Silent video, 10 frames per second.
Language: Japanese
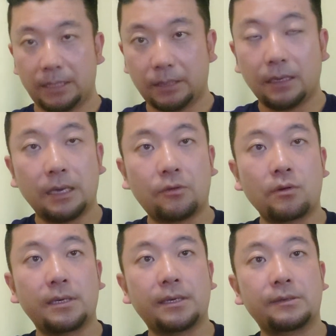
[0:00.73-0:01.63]
はい、えー、
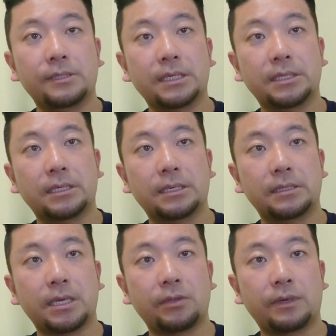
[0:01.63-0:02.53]
今回言及させていただ
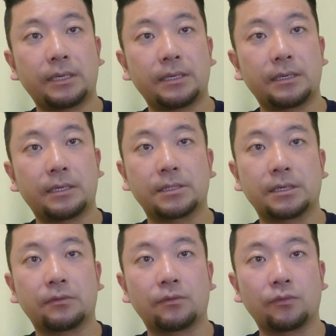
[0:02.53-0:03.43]
きたいのは何に関して
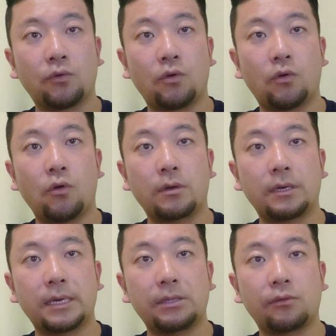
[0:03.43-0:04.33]
かというと
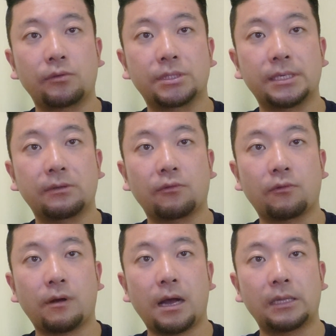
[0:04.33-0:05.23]
北海道知
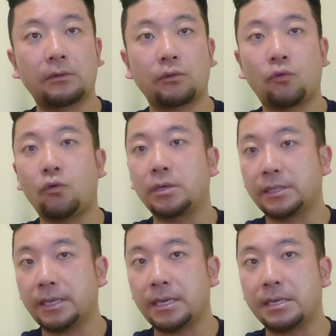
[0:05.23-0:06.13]
床半島
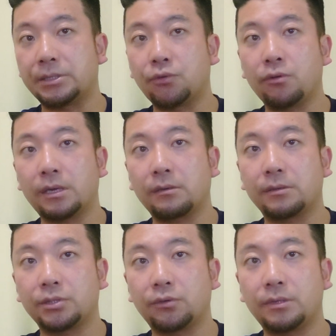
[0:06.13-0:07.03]
沖で乗
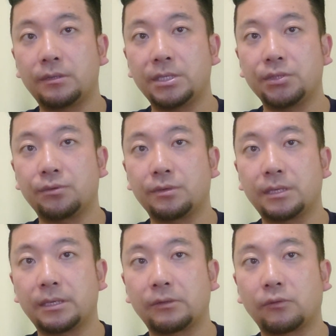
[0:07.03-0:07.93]
客乗員26
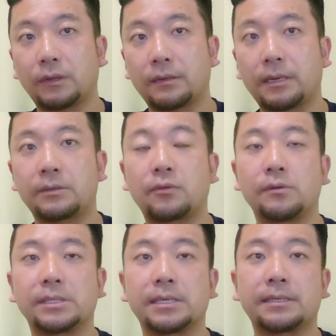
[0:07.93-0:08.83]
人が乗った観
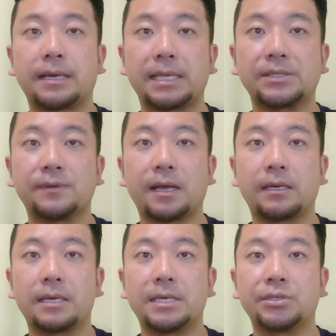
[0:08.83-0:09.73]
光船「カズワン、
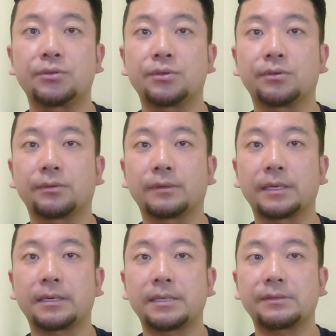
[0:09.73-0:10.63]
えー、19トンの
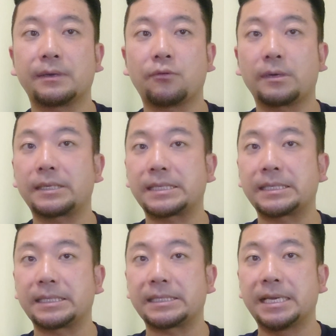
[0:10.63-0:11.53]
ね「カズワン小型
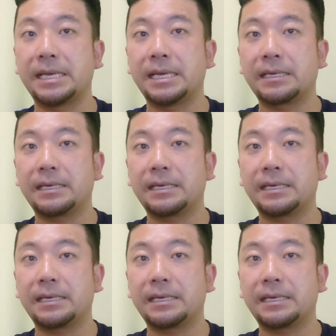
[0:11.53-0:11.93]
船です